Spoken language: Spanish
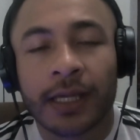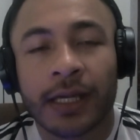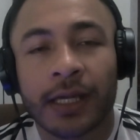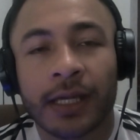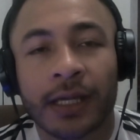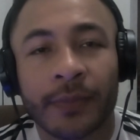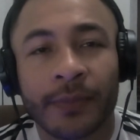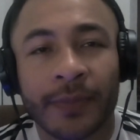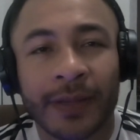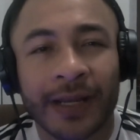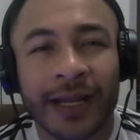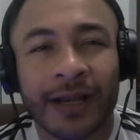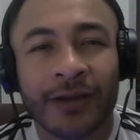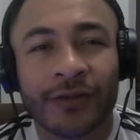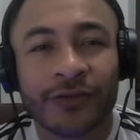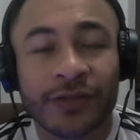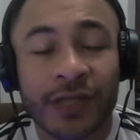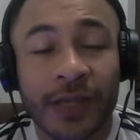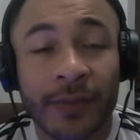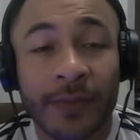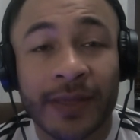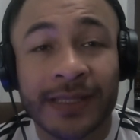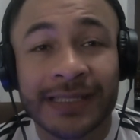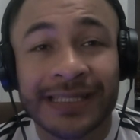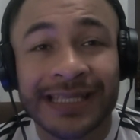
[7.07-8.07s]
Eh, para los
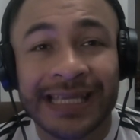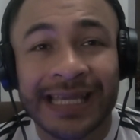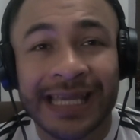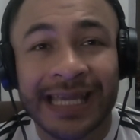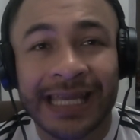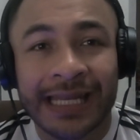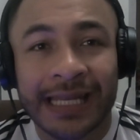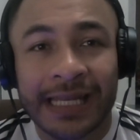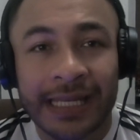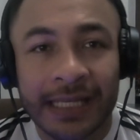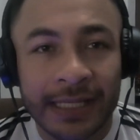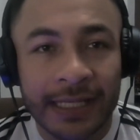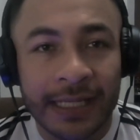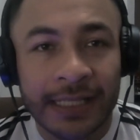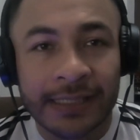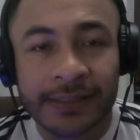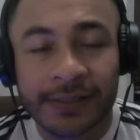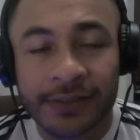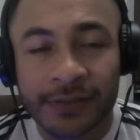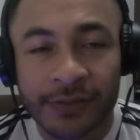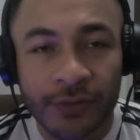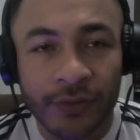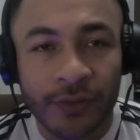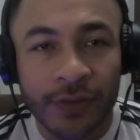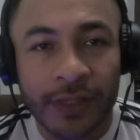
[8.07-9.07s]
que me siguen en las
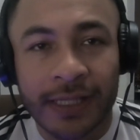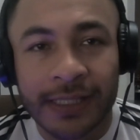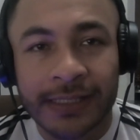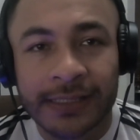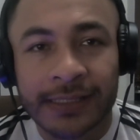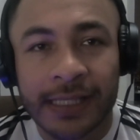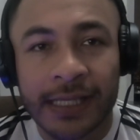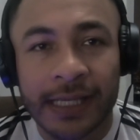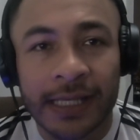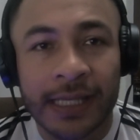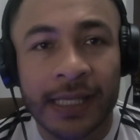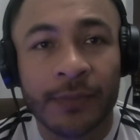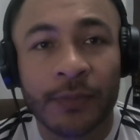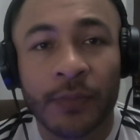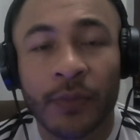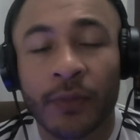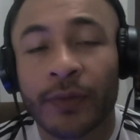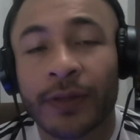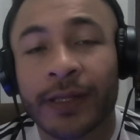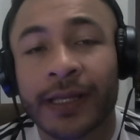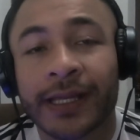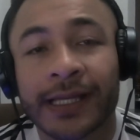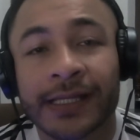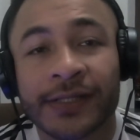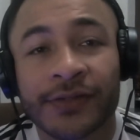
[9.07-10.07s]
historias y
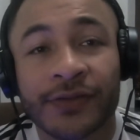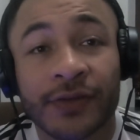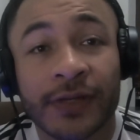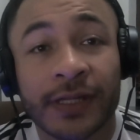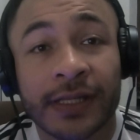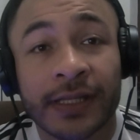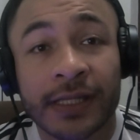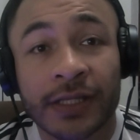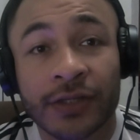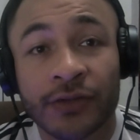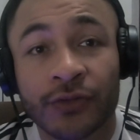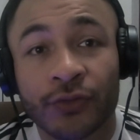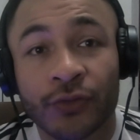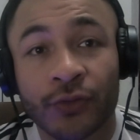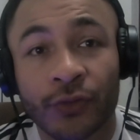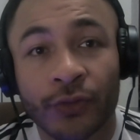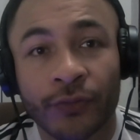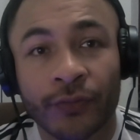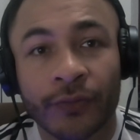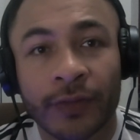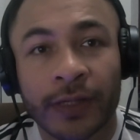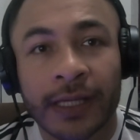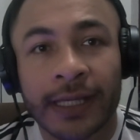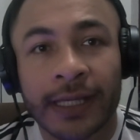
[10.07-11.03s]
publicaciones de YouTube,